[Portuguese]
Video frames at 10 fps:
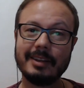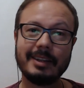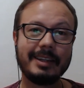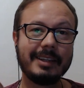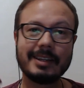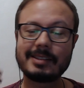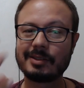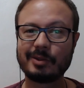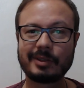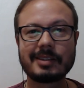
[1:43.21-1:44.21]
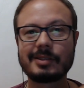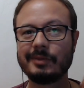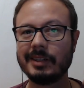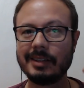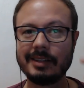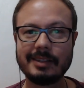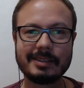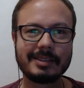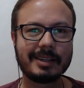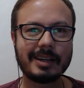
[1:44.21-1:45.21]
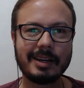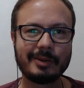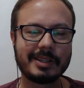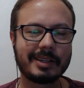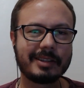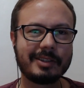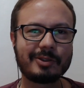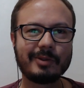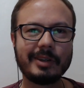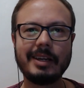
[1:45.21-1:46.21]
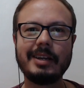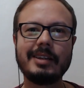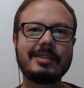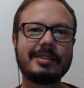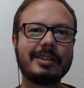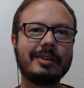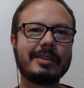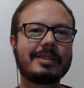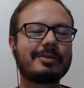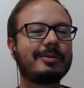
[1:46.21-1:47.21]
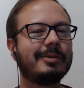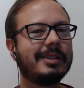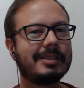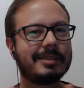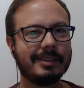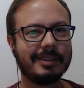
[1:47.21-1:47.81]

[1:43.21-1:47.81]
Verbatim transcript: e essas outras vans e carros aí que a gente conhece, cheio dessas coisas,